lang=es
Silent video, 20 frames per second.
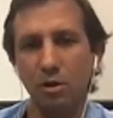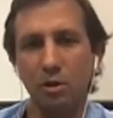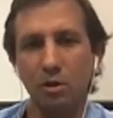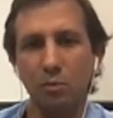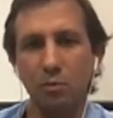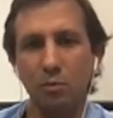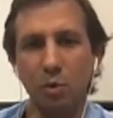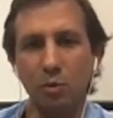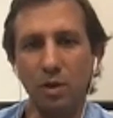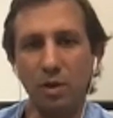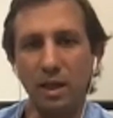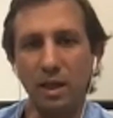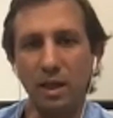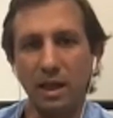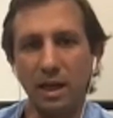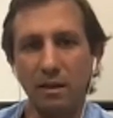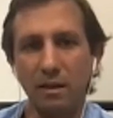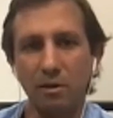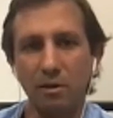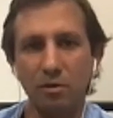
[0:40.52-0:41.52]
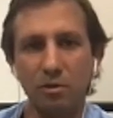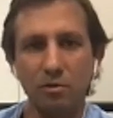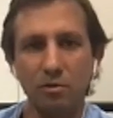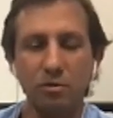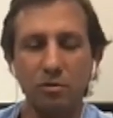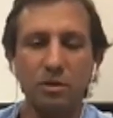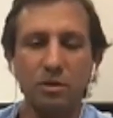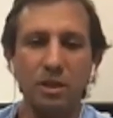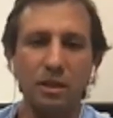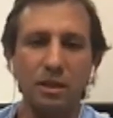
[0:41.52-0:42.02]
publicado
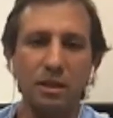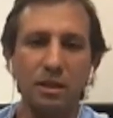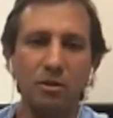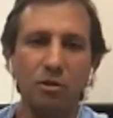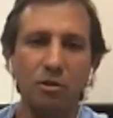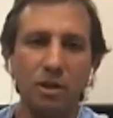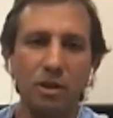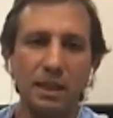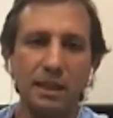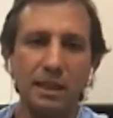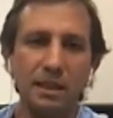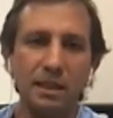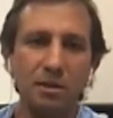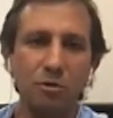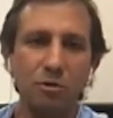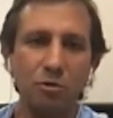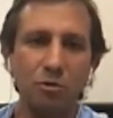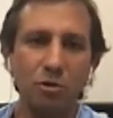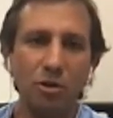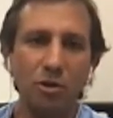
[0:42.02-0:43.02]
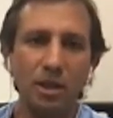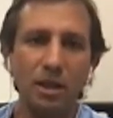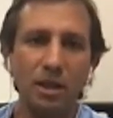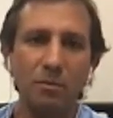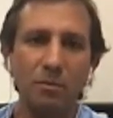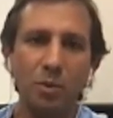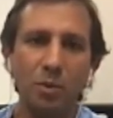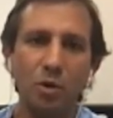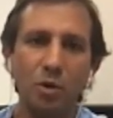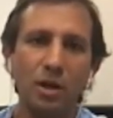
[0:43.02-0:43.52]
con el título
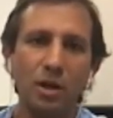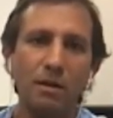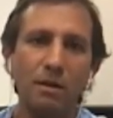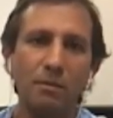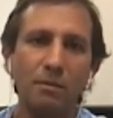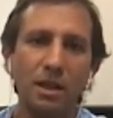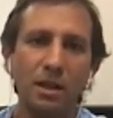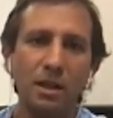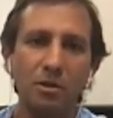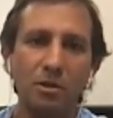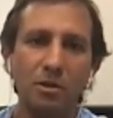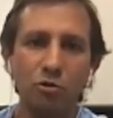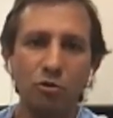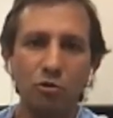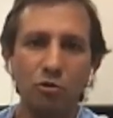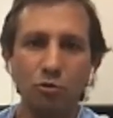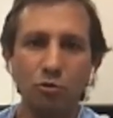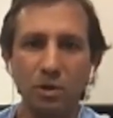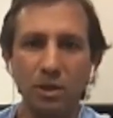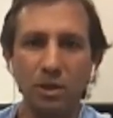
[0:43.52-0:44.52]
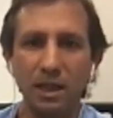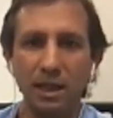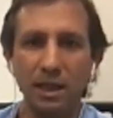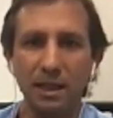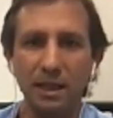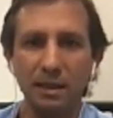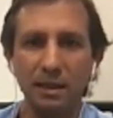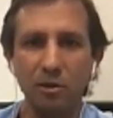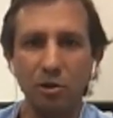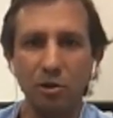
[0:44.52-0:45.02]
de Programa de Consulta
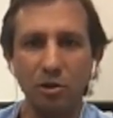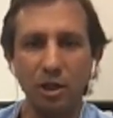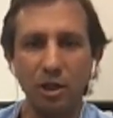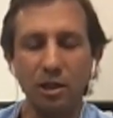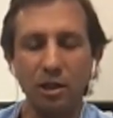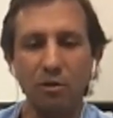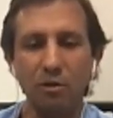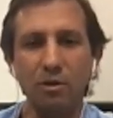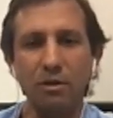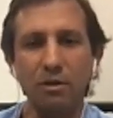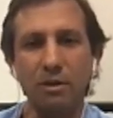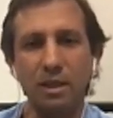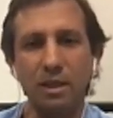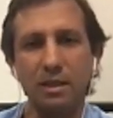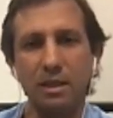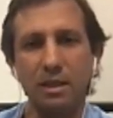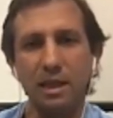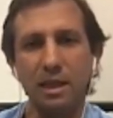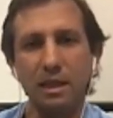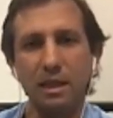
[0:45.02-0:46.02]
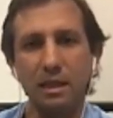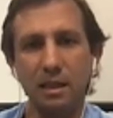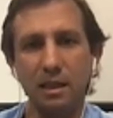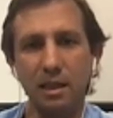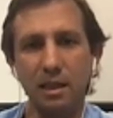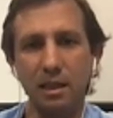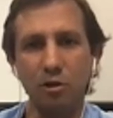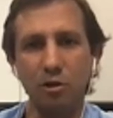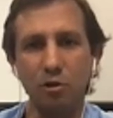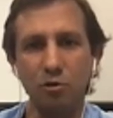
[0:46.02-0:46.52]
Electrónica Universal
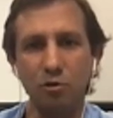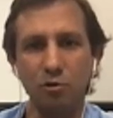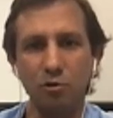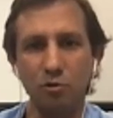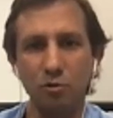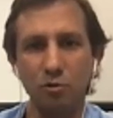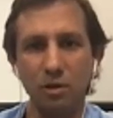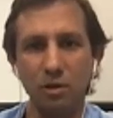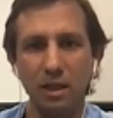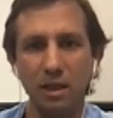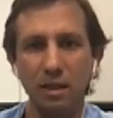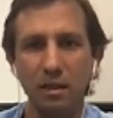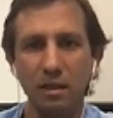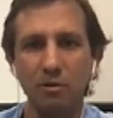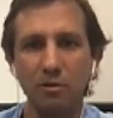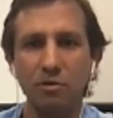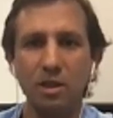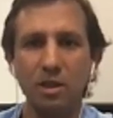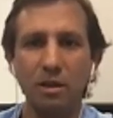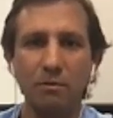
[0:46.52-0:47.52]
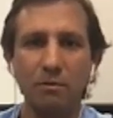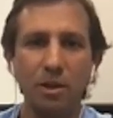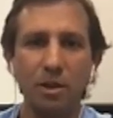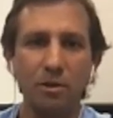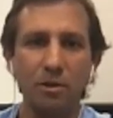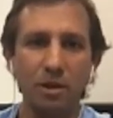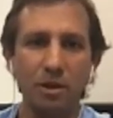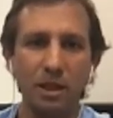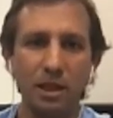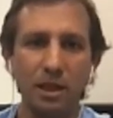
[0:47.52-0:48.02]
y Consulta de un
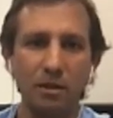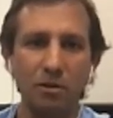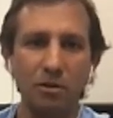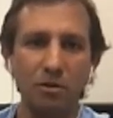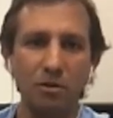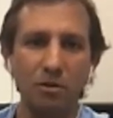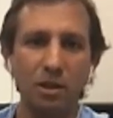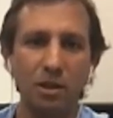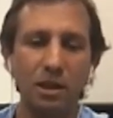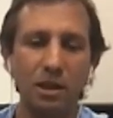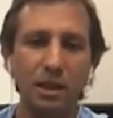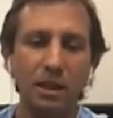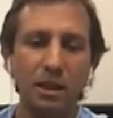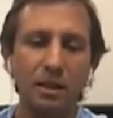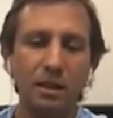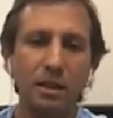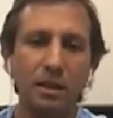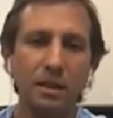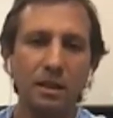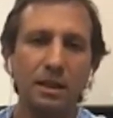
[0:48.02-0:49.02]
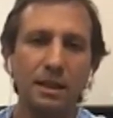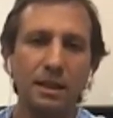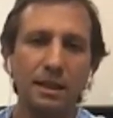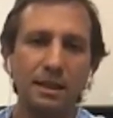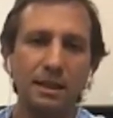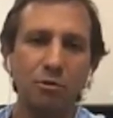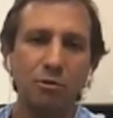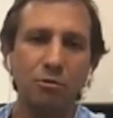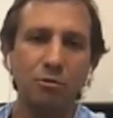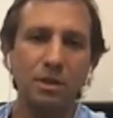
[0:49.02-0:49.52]
Servicio de Cardiología,
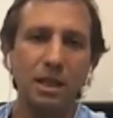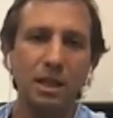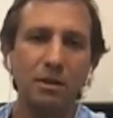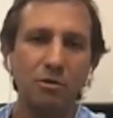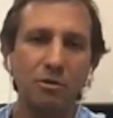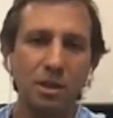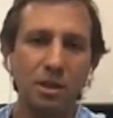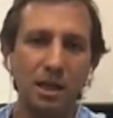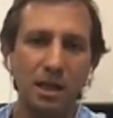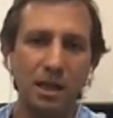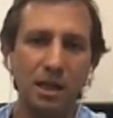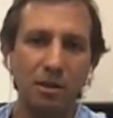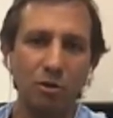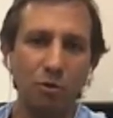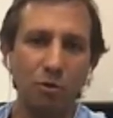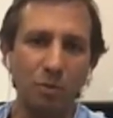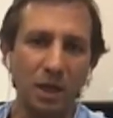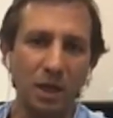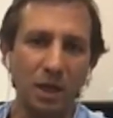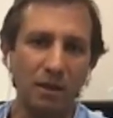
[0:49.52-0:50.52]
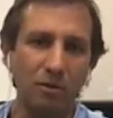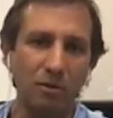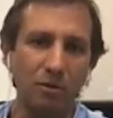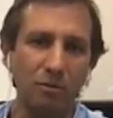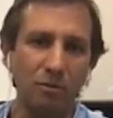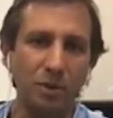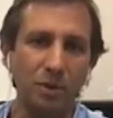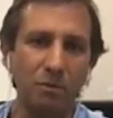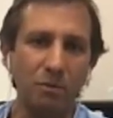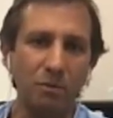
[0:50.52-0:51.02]
Resultados a Largo Plazo.
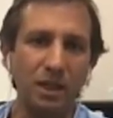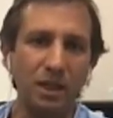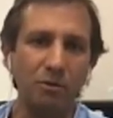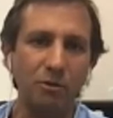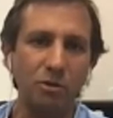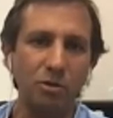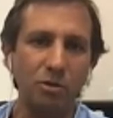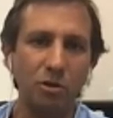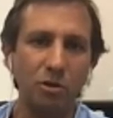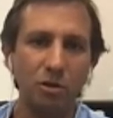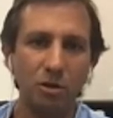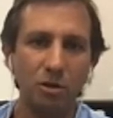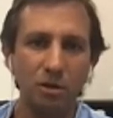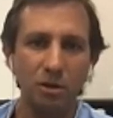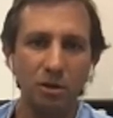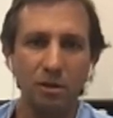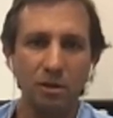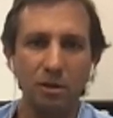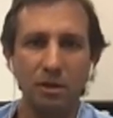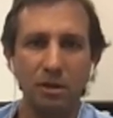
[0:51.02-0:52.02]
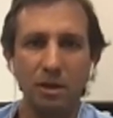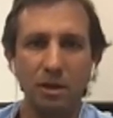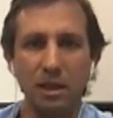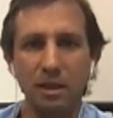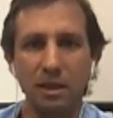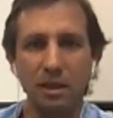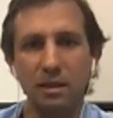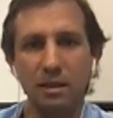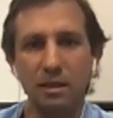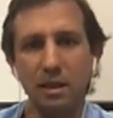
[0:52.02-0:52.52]
El primer autor
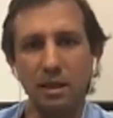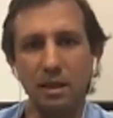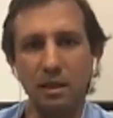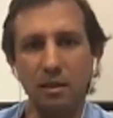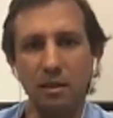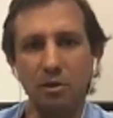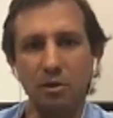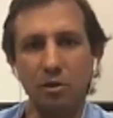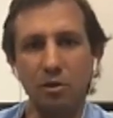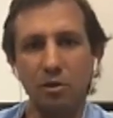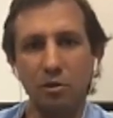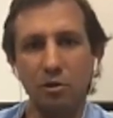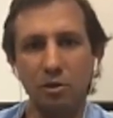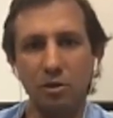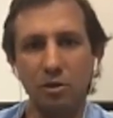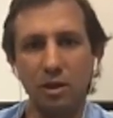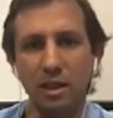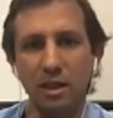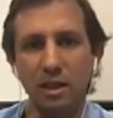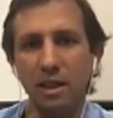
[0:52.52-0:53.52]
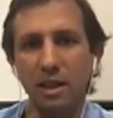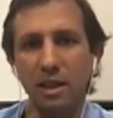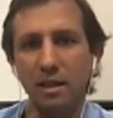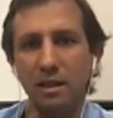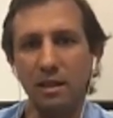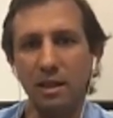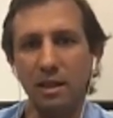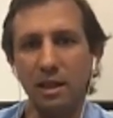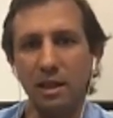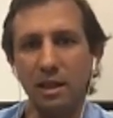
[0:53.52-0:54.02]
es el doctor Daniel
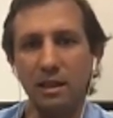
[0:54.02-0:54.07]
Rey